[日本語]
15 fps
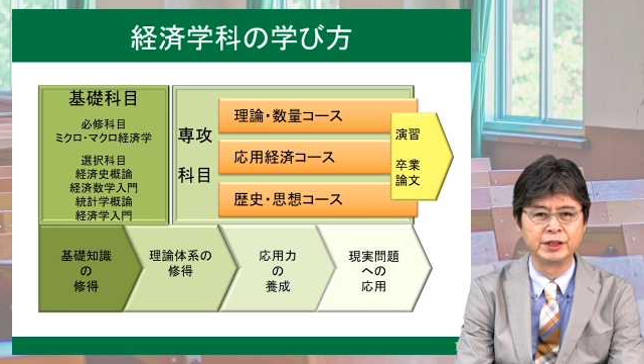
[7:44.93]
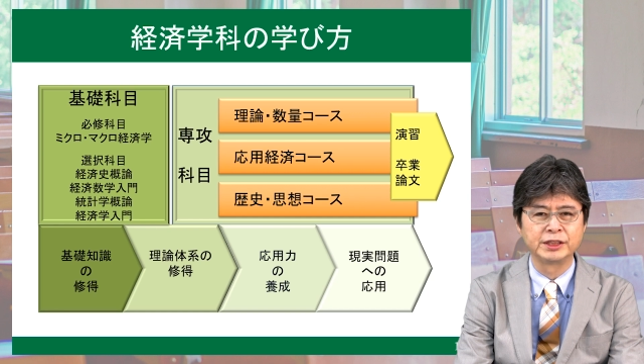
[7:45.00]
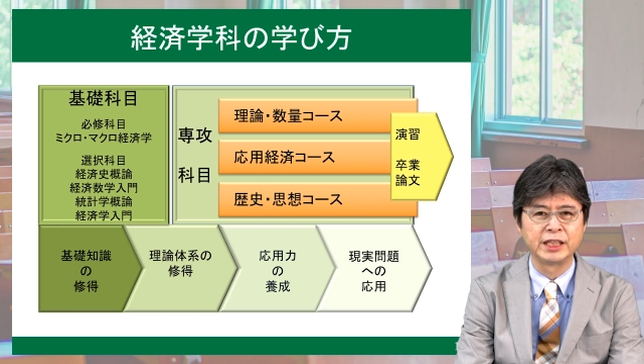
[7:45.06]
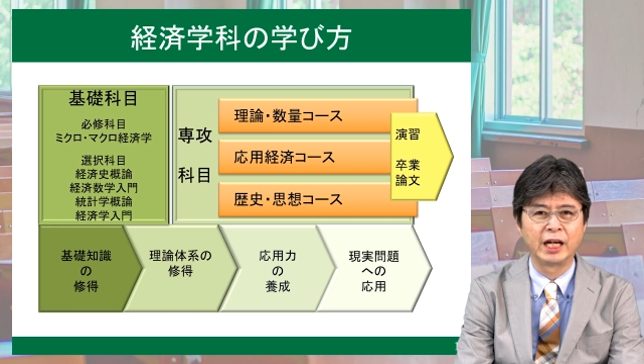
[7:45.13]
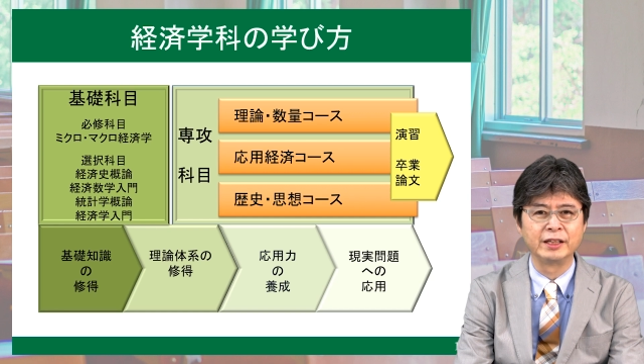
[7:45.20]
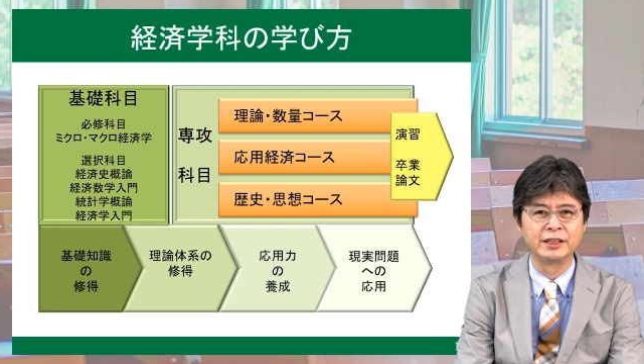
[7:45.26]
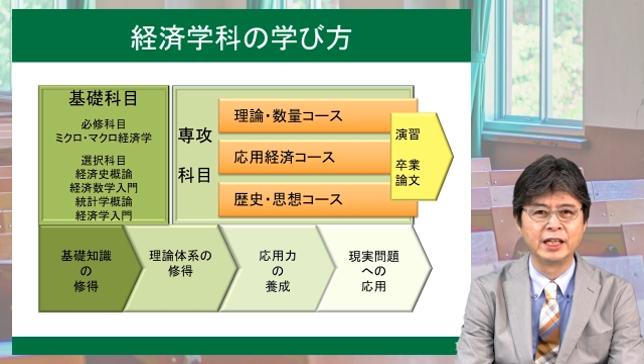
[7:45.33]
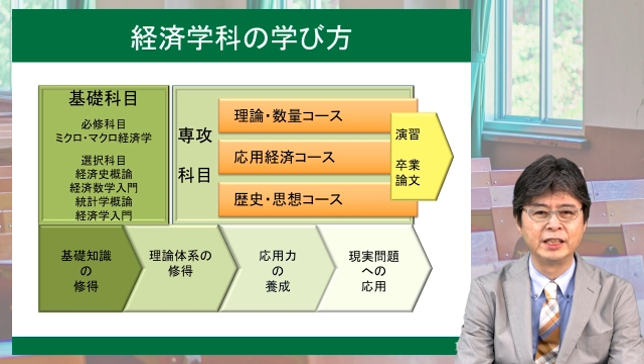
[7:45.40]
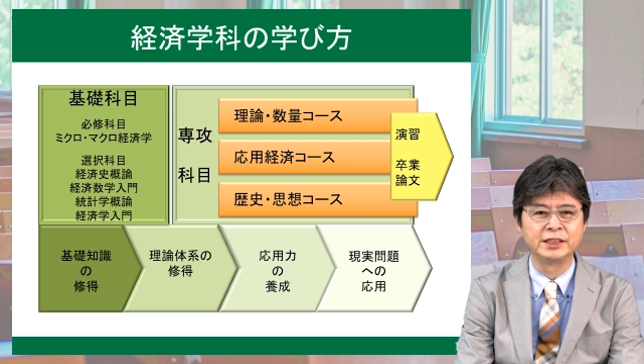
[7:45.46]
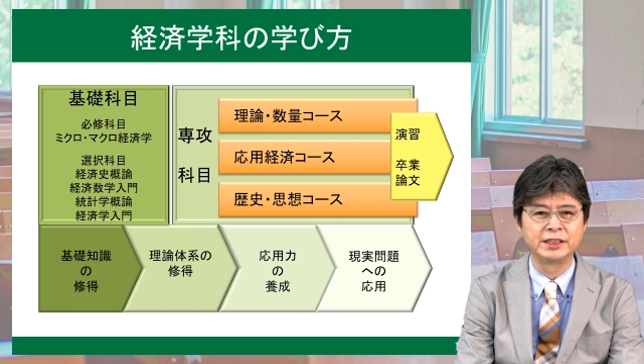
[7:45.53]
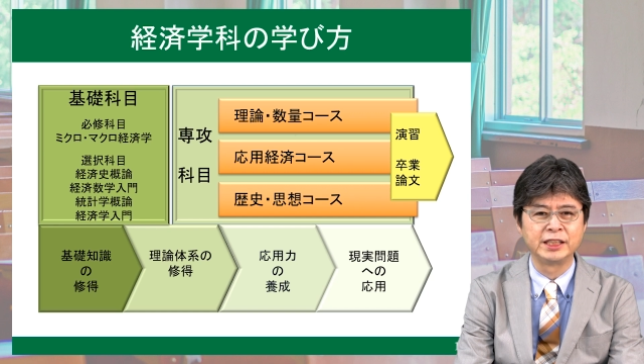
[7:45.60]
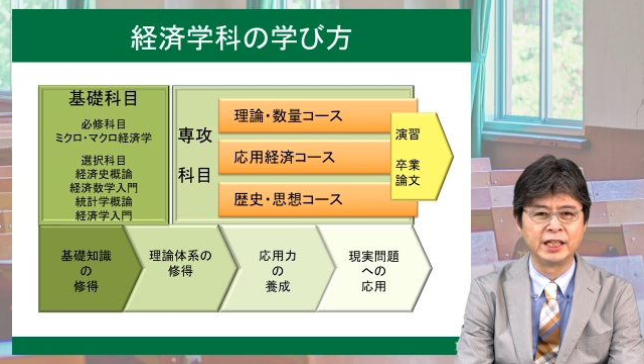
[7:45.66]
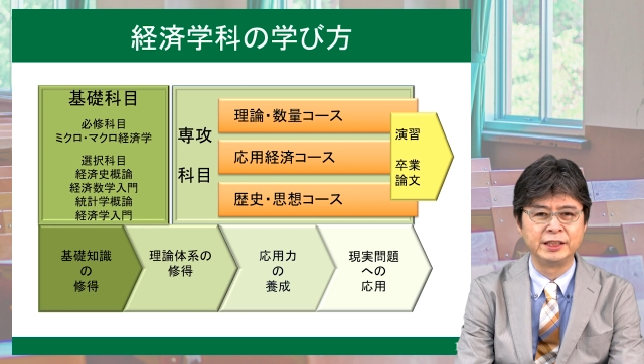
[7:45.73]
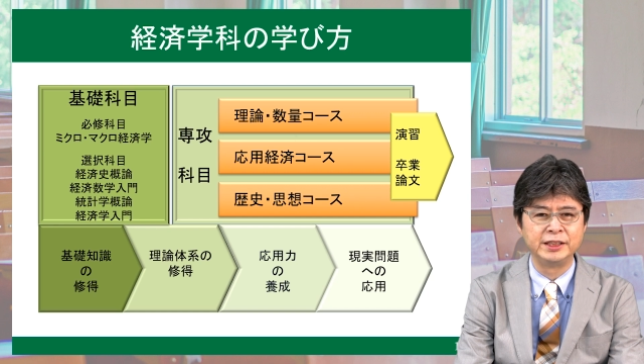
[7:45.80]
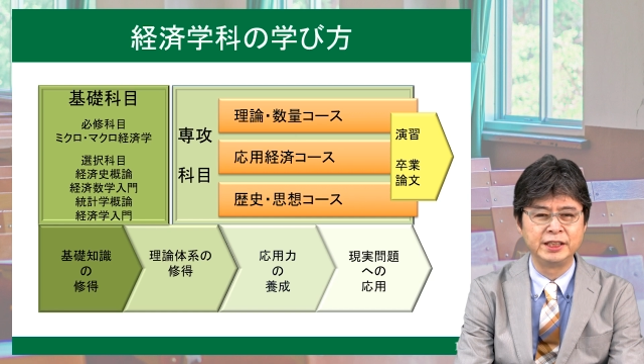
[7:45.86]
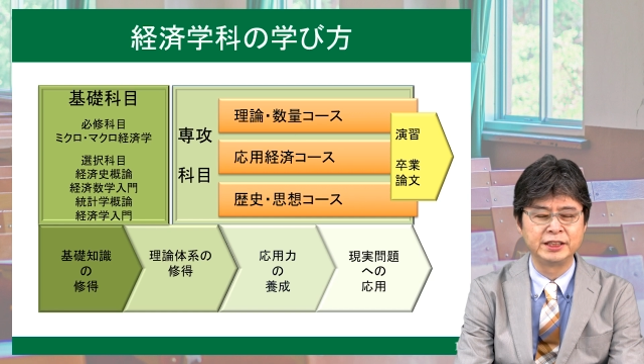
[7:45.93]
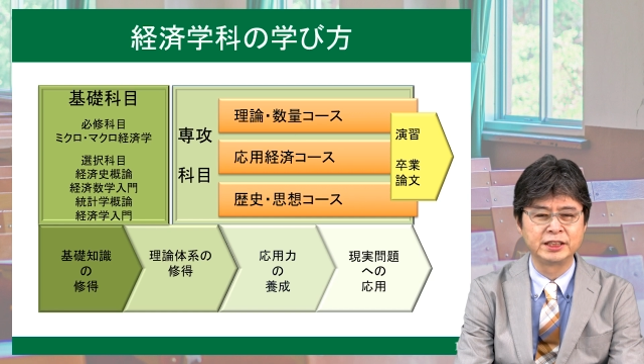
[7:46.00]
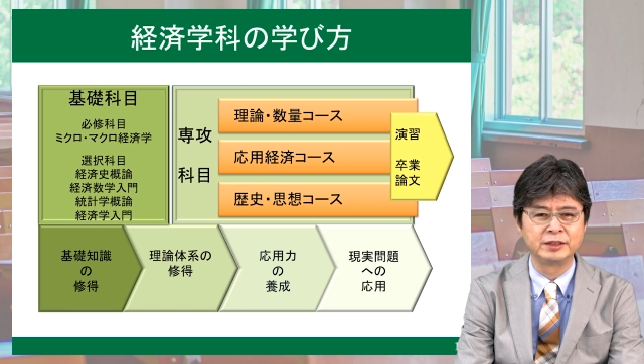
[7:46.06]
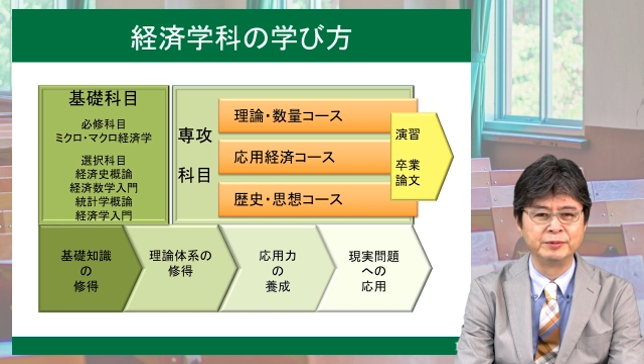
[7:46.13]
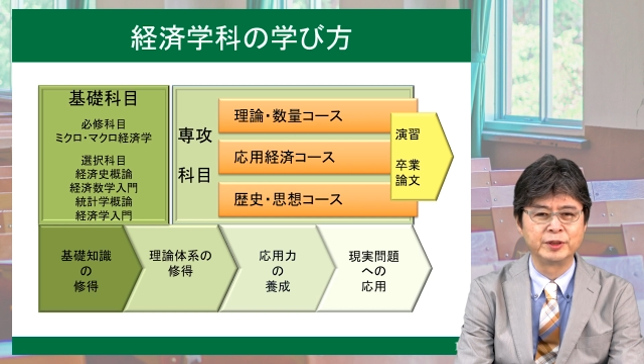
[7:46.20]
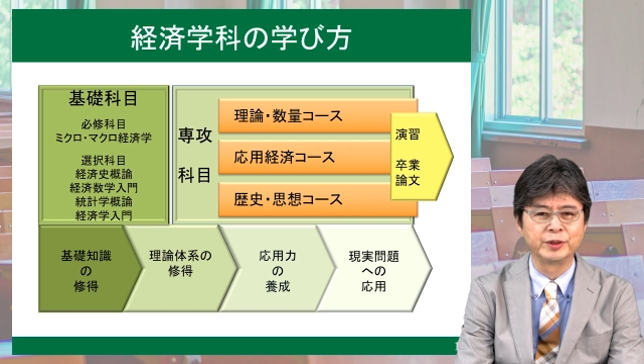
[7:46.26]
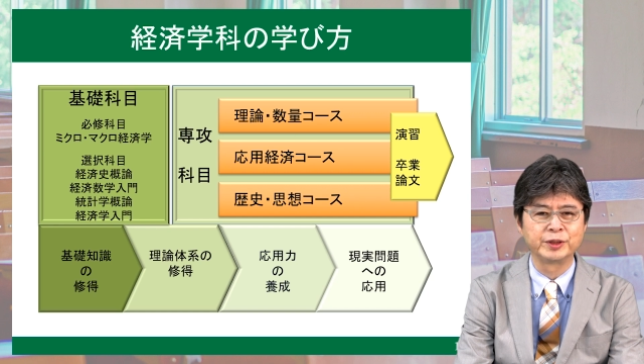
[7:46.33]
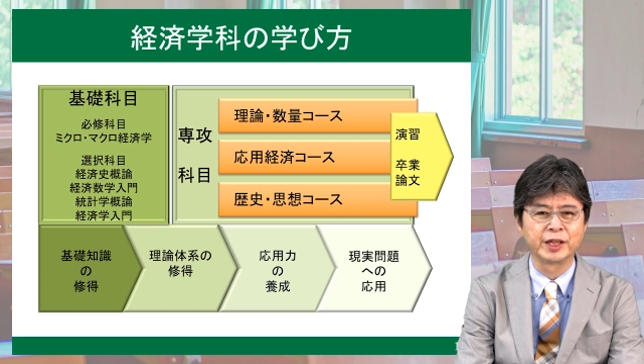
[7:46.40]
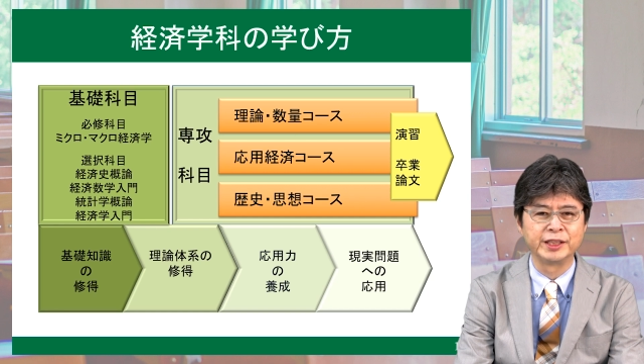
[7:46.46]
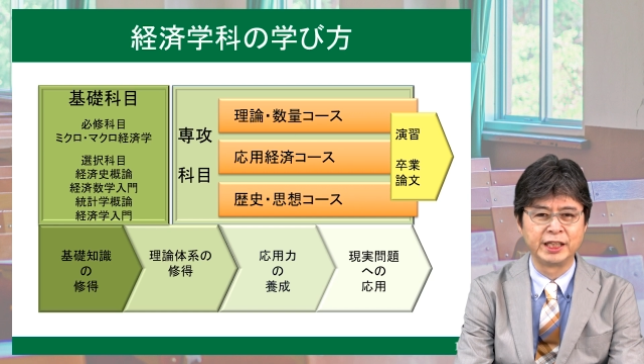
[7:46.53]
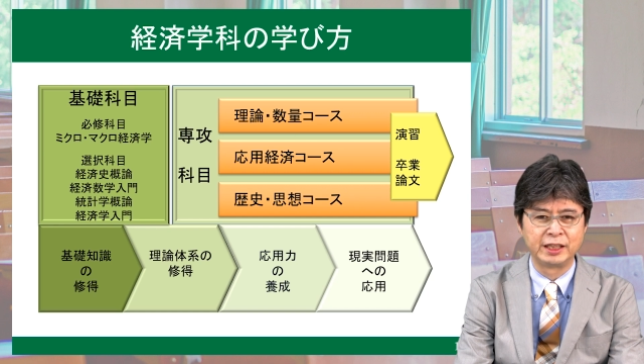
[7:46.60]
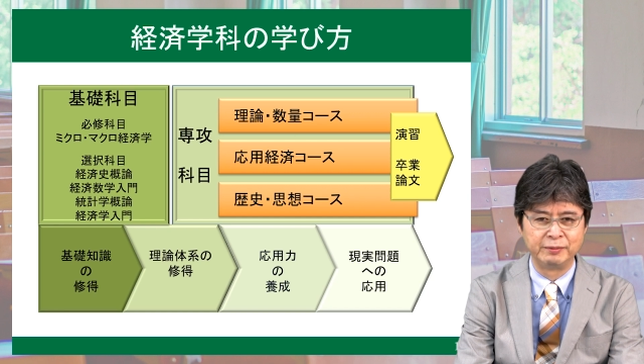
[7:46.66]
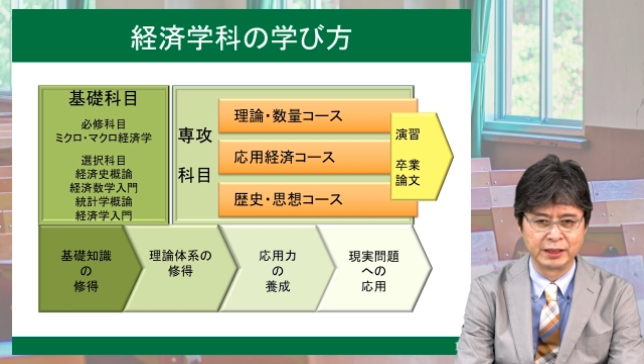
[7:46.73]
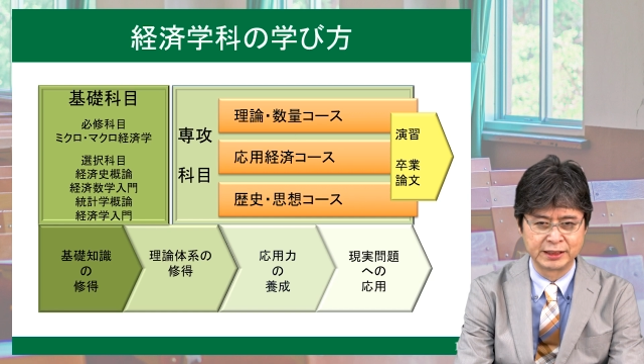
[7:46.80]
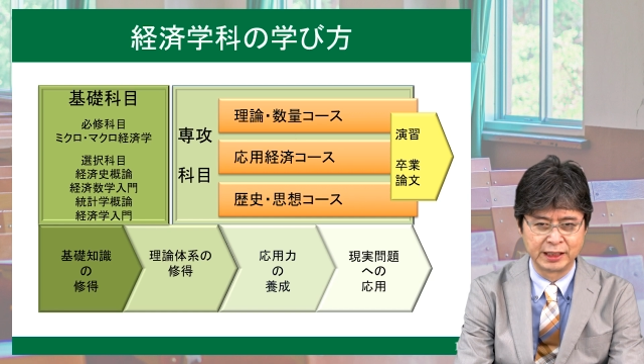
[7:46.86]
3年生に進むことがで
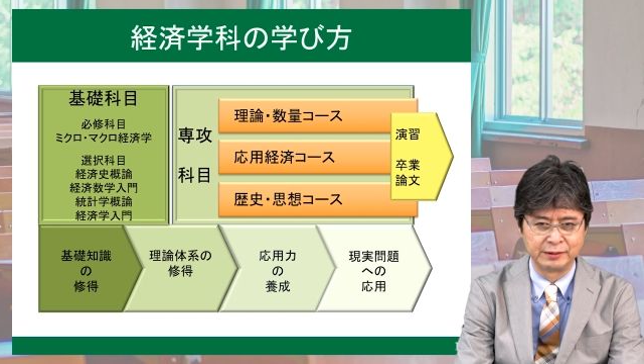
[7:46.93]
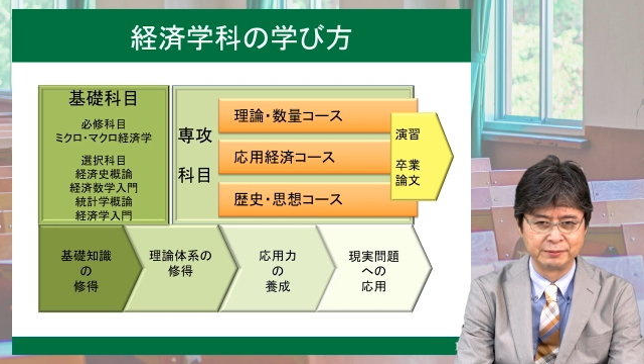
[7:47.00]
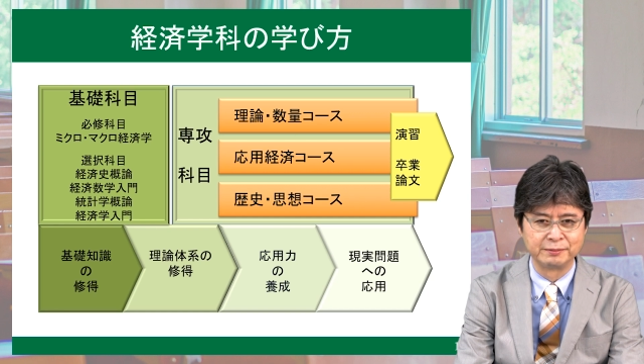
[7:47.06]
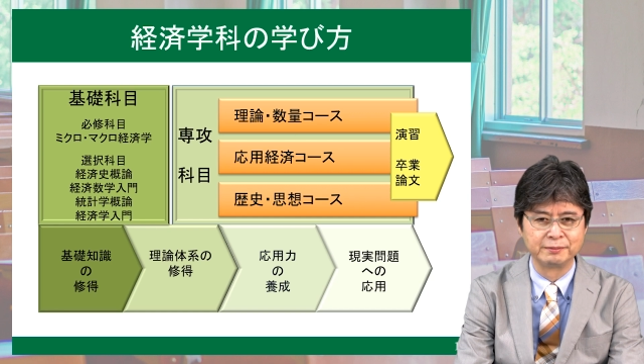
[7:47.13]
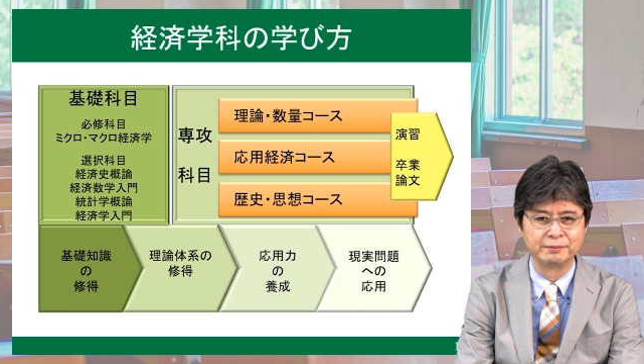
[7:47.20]
きません